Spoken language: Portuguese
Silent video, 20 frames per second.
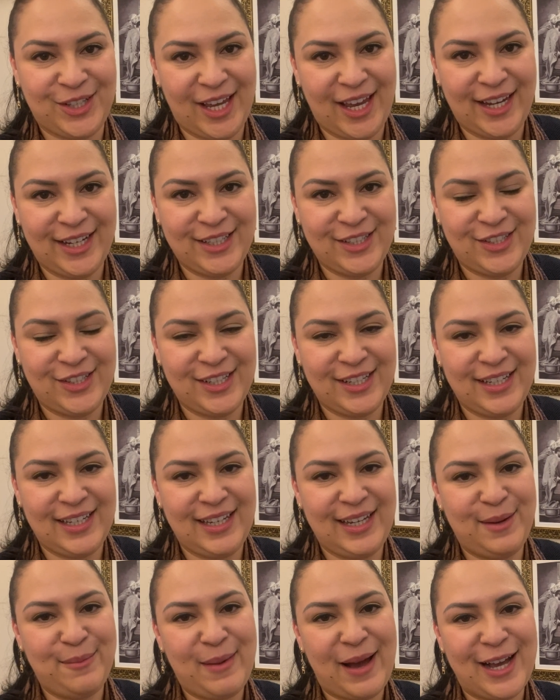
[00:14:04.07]

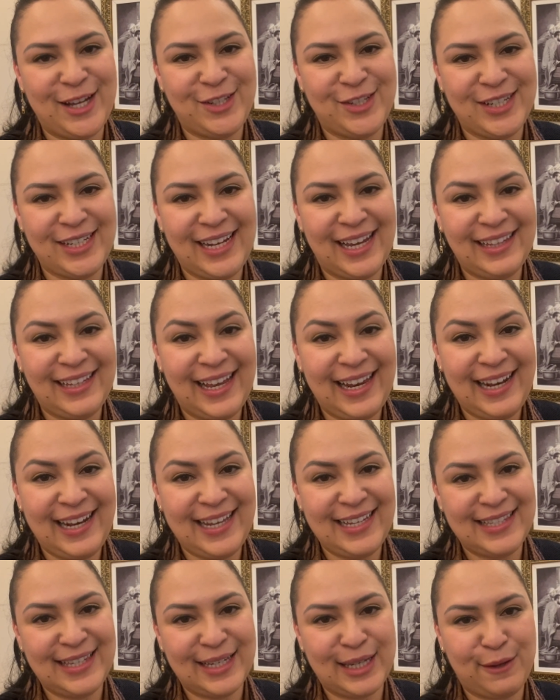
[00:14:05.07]
Gente, imagine a
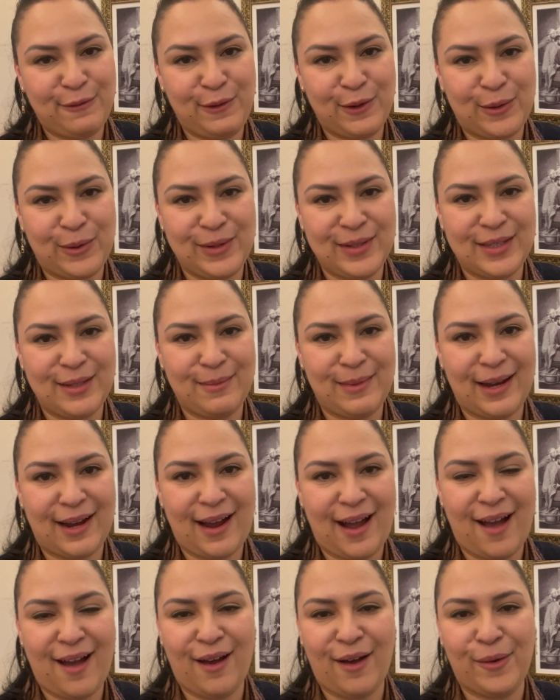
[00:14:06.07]
delícia que ficou esse
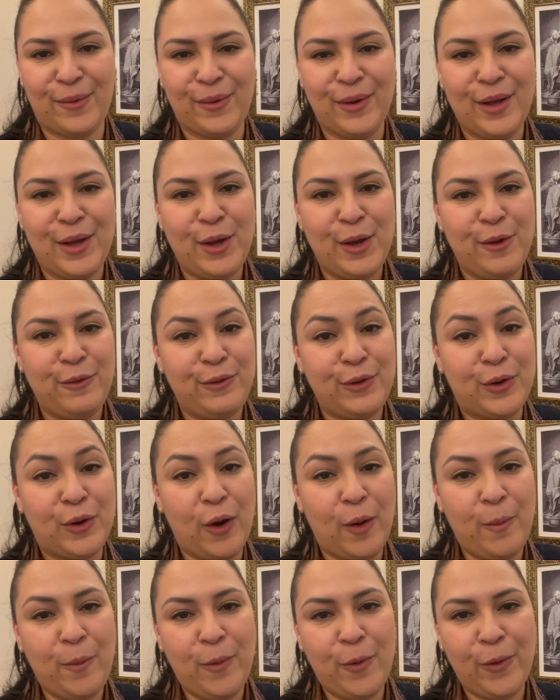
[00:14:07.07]
macarrão.
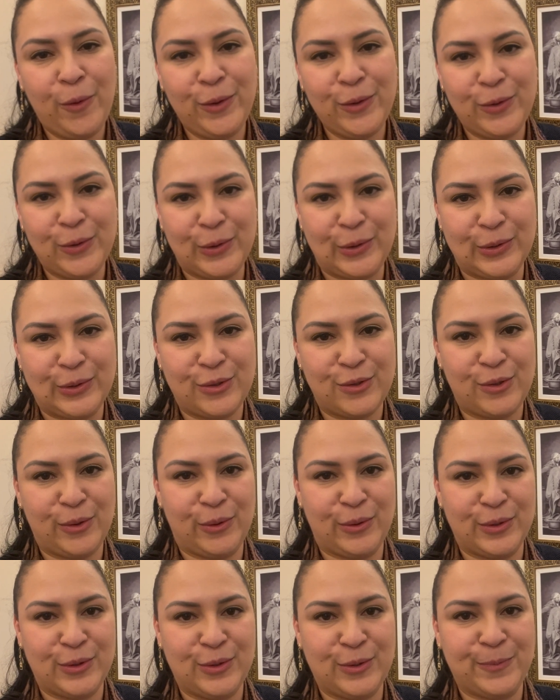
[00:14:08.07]
Ficou muito
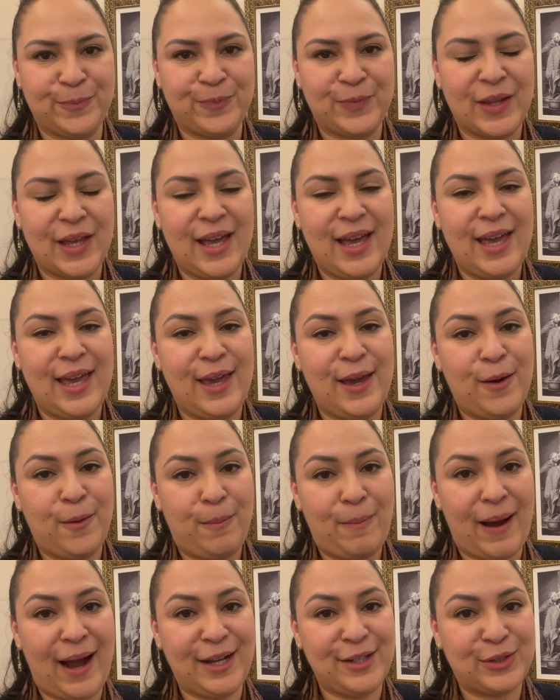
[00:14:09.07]
gostoso.
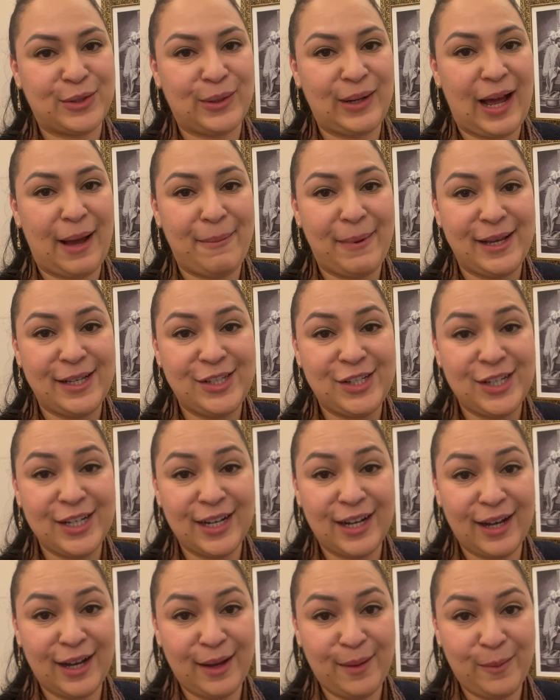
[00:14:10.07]
Eu particularmente
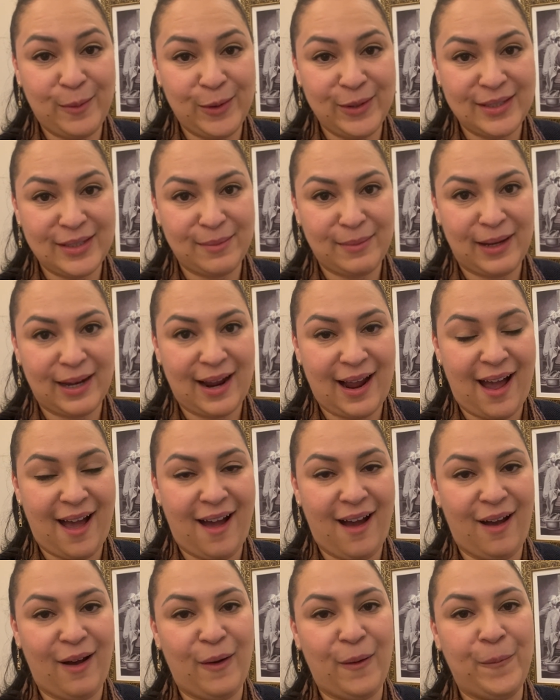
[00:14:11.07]
amo esse
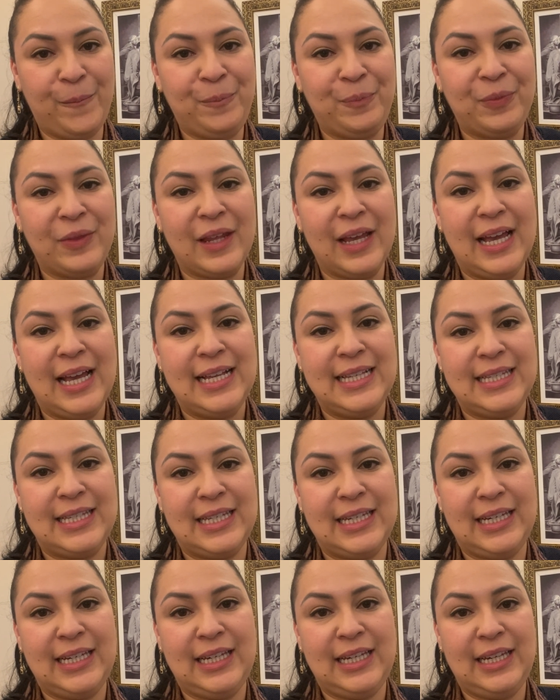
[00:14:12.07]
macarrão.
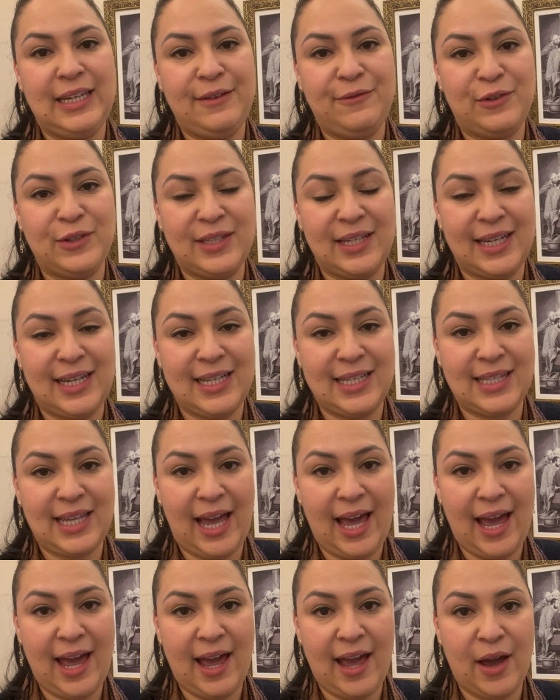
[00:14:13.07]
Se você
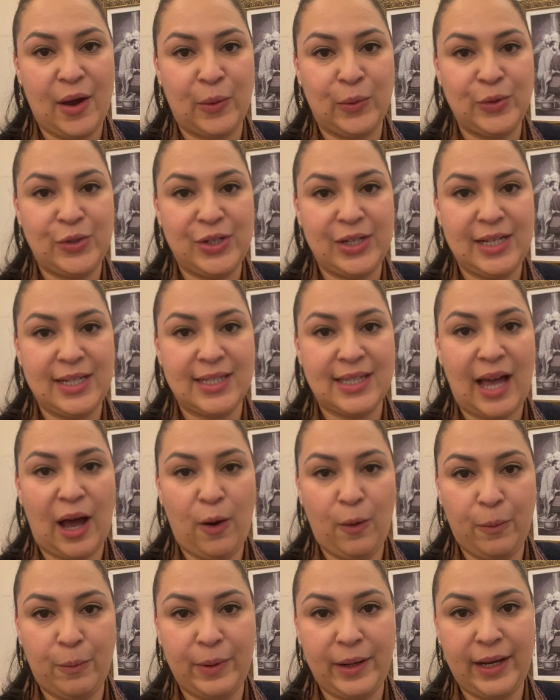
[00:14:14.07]
quiser
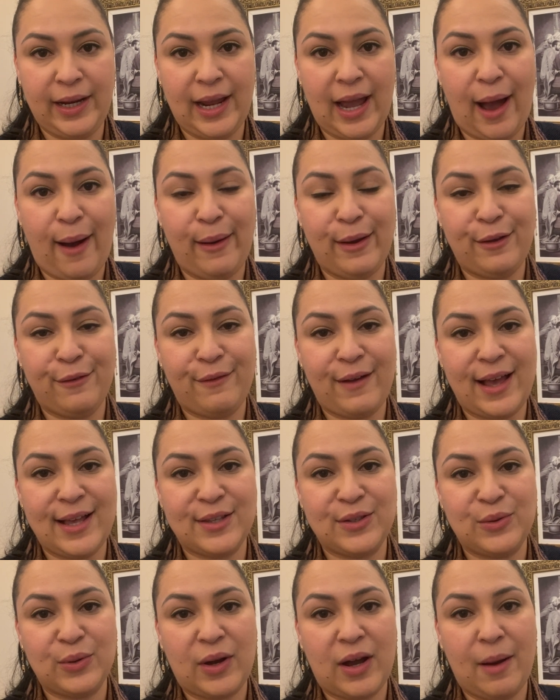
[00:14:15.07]
utilizar o brie ao
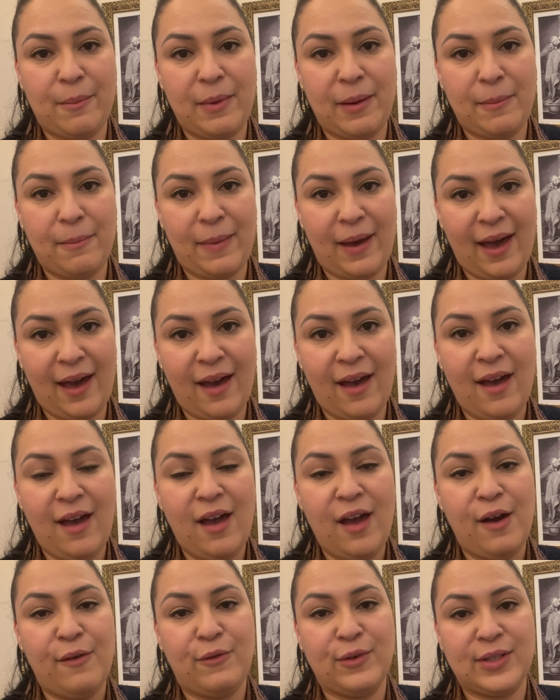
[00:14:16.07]
invés do
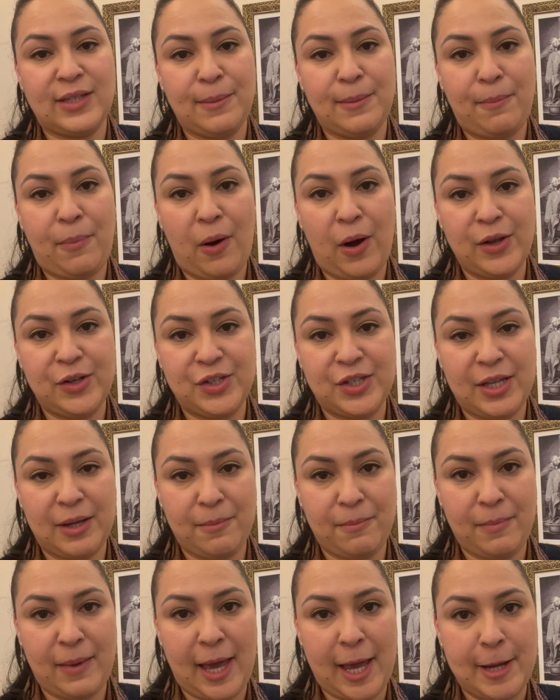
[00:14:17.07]
camembert, você pode
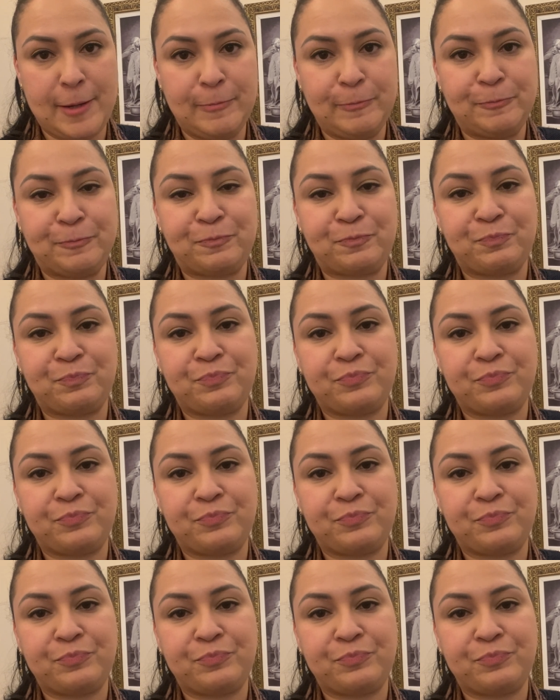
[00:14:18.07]
também.